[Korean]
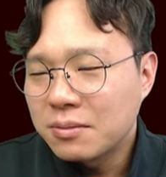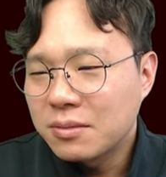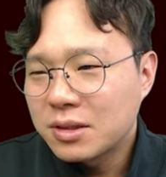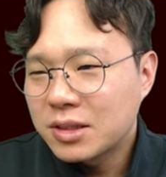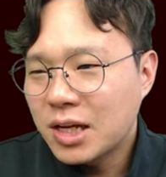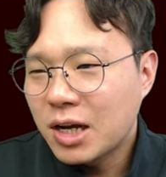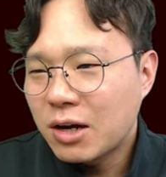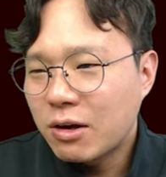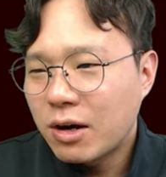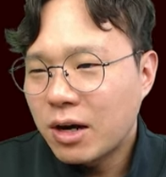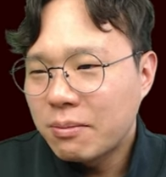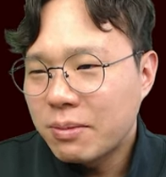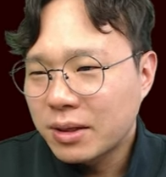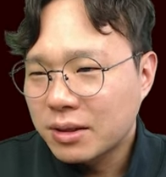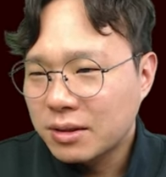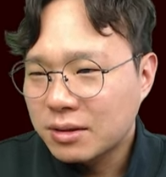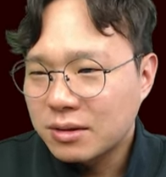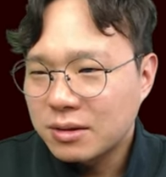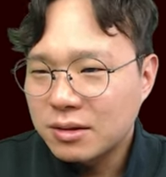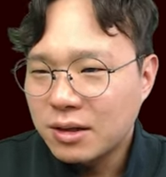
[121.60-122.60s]
사과
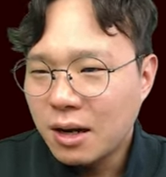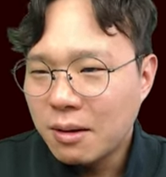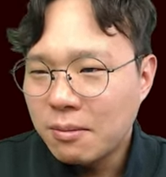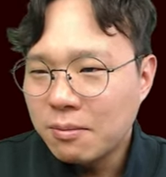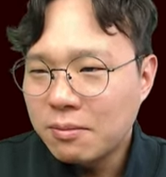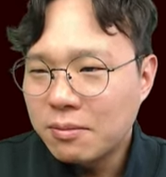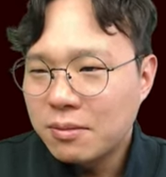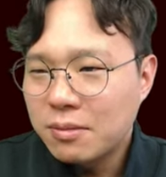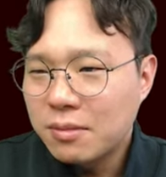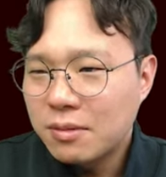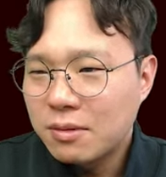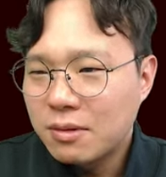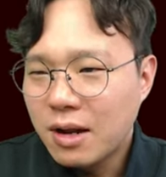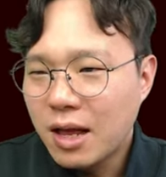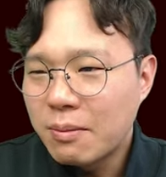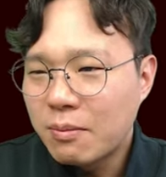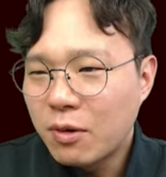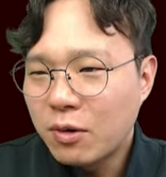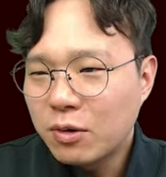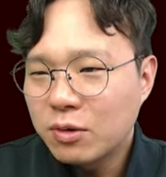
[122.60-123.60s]
100g,
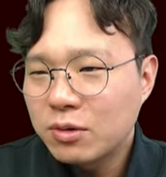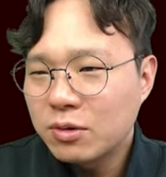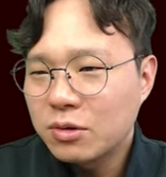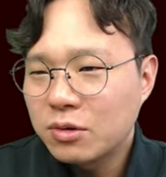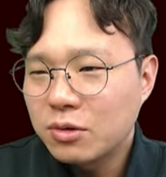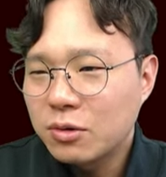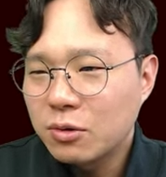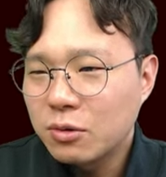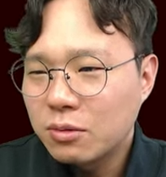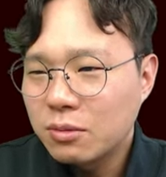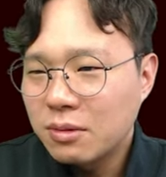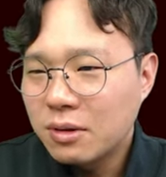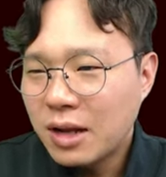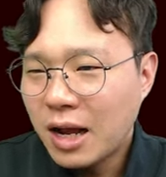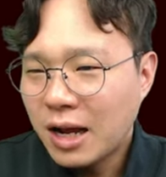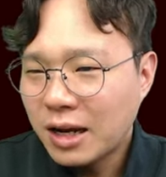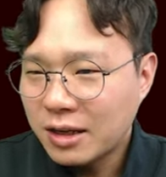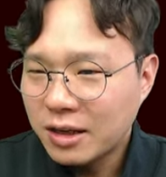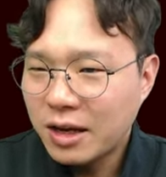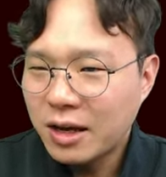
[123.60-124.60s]
레몬
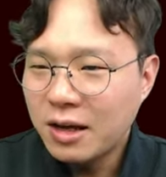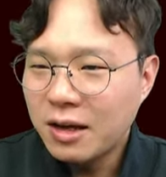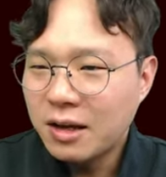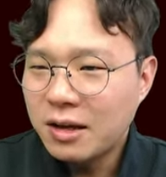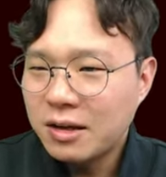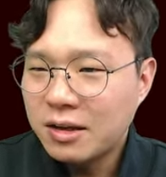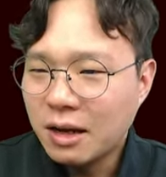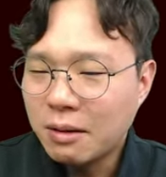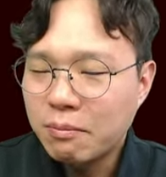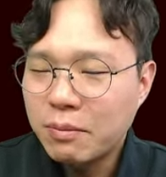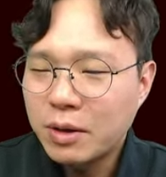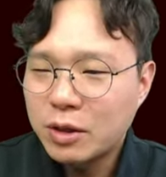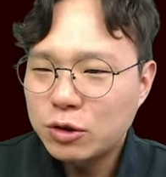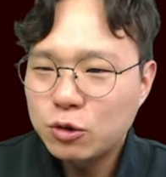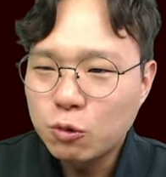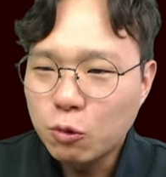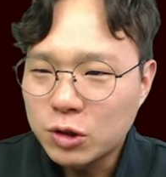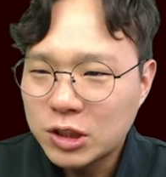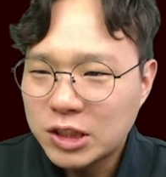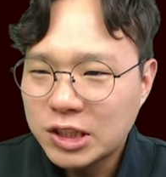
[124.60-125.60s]
1개, 양배추
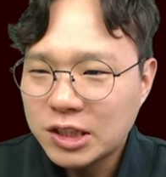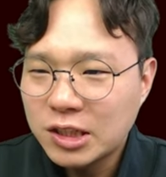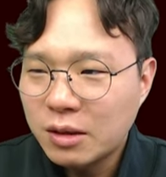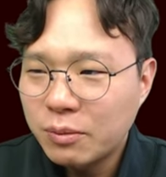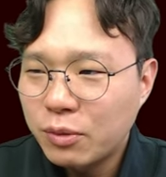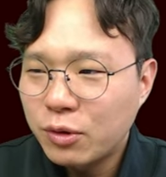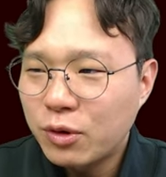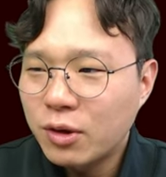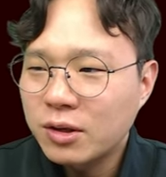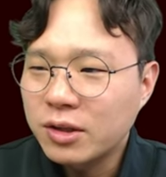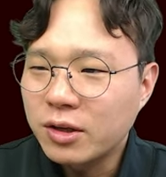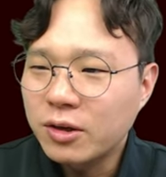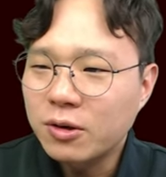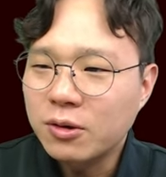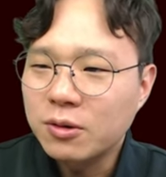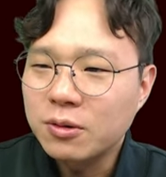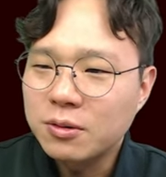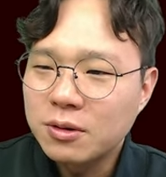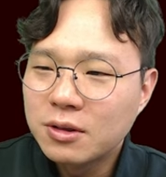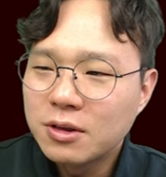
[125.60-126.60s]
50g이 필요한데요.
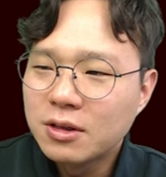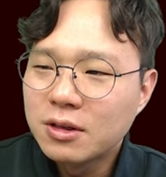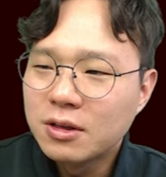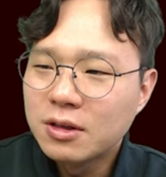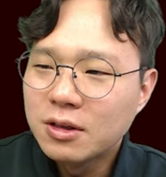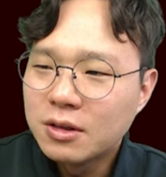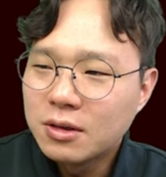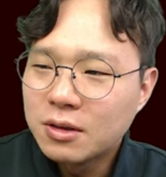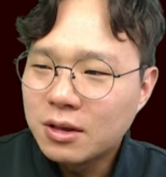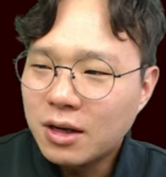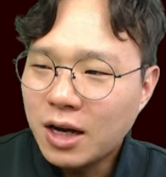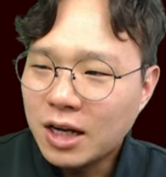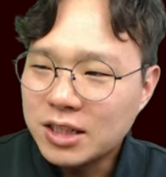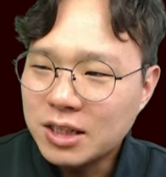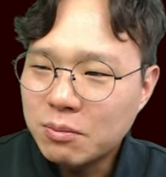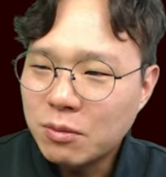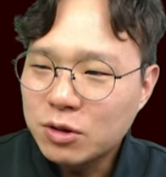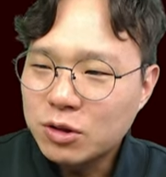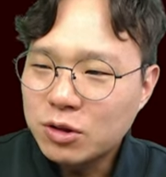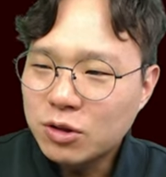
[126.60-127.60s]

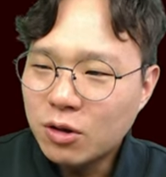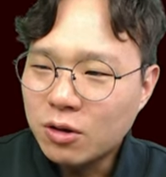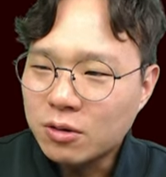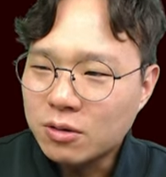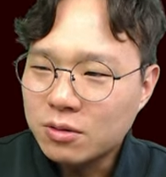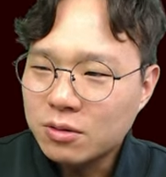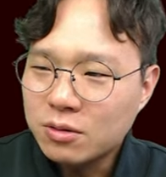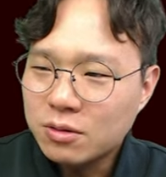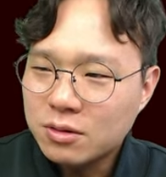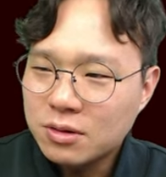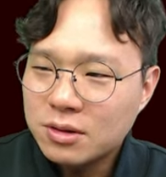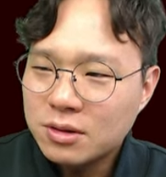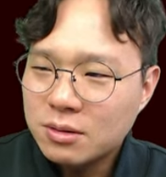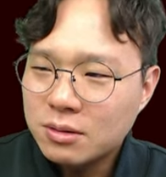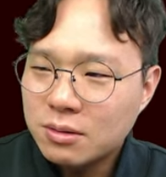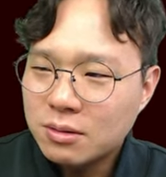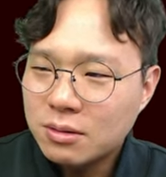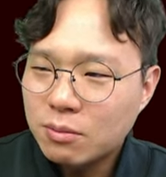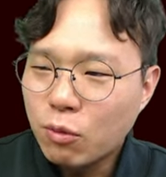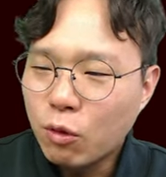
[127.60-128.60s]
가장 먼저
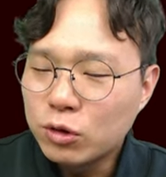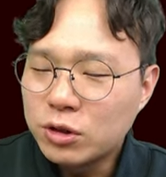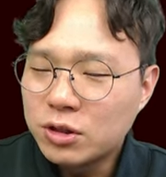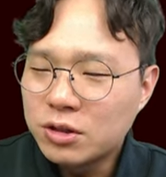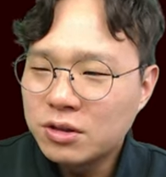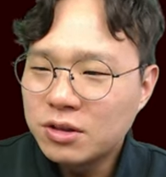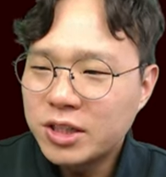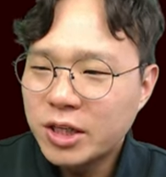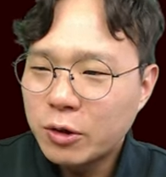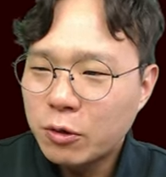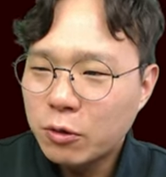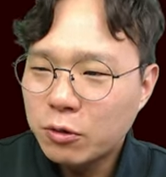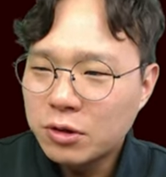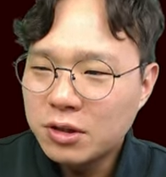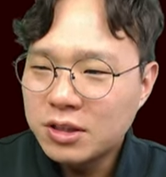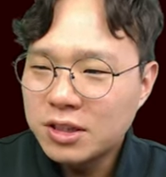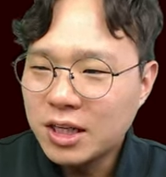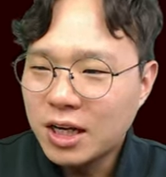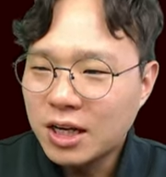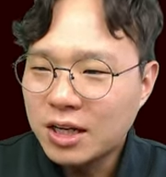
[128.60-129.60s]
모든
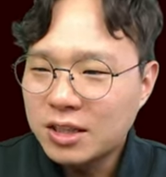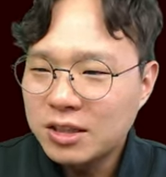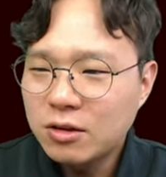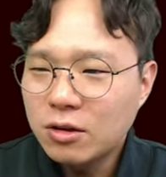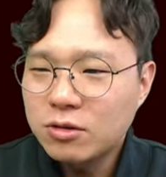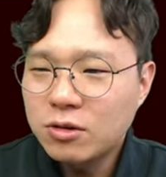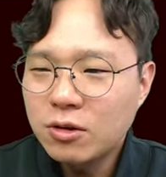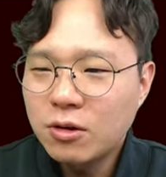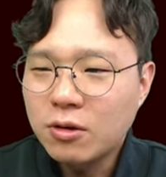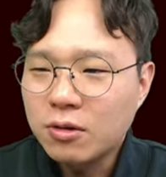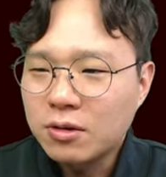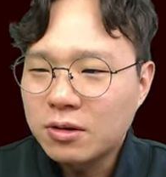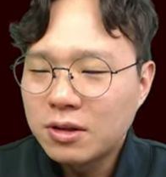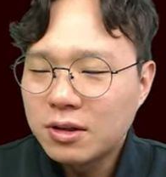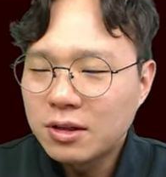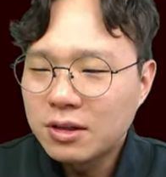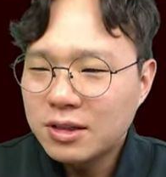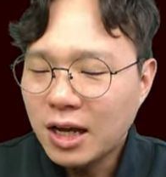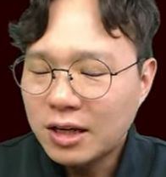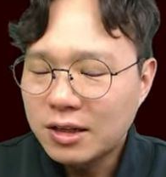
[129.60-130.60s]
재료를 잘 씻어서
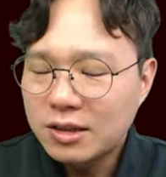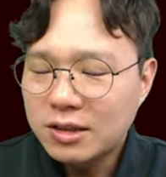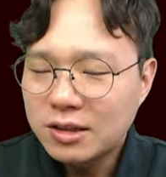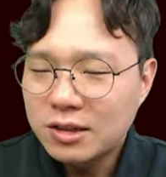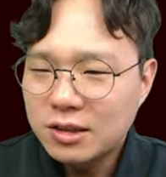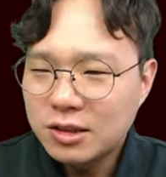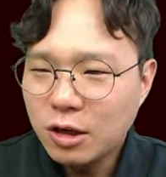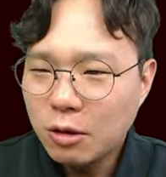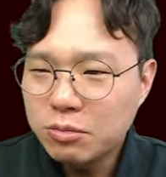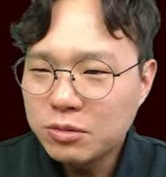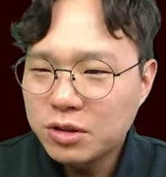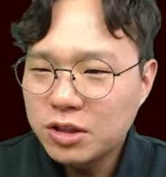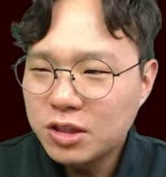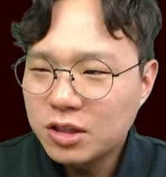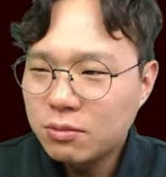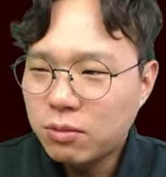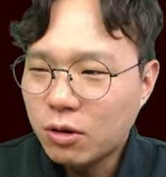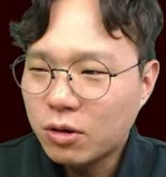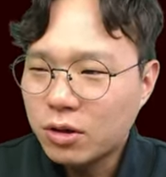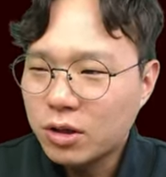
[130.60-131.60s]
당근은 껍질을
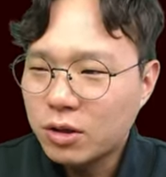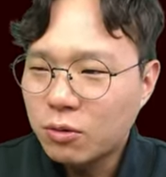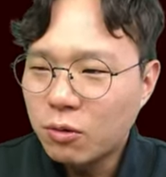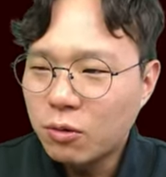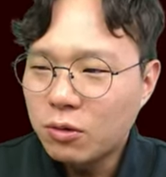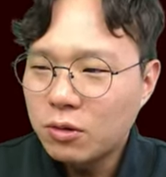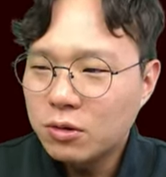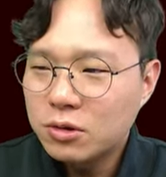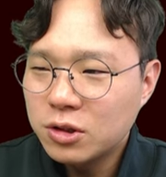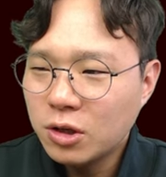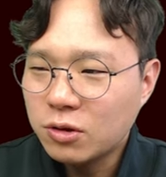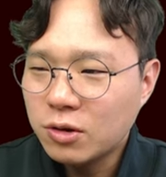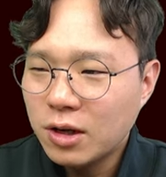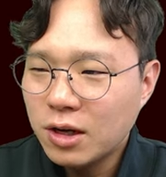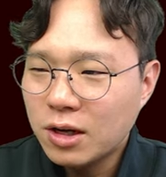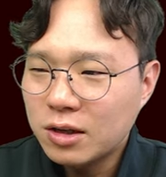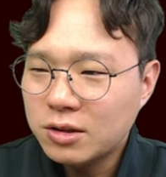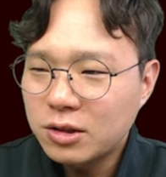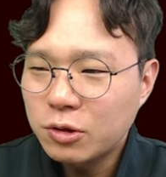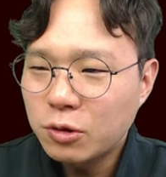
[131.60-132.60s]
벗기고
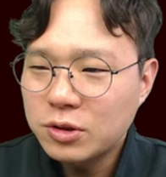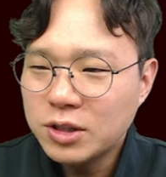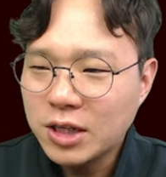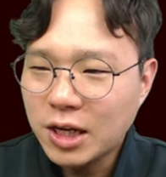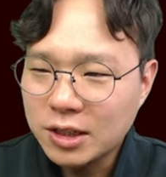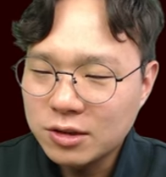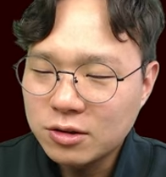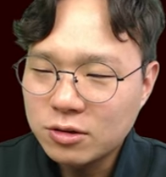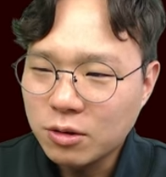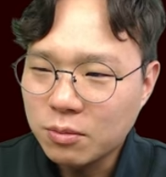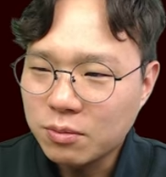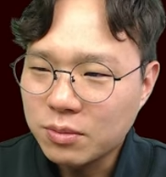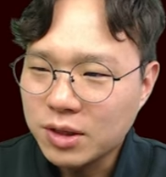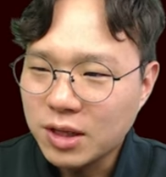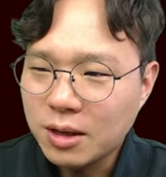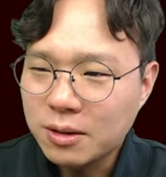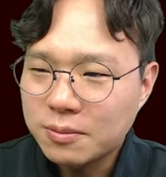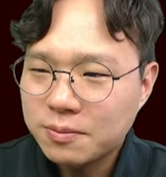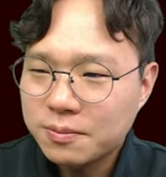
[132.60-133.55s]
적당한 크기로 자르는 겁니다.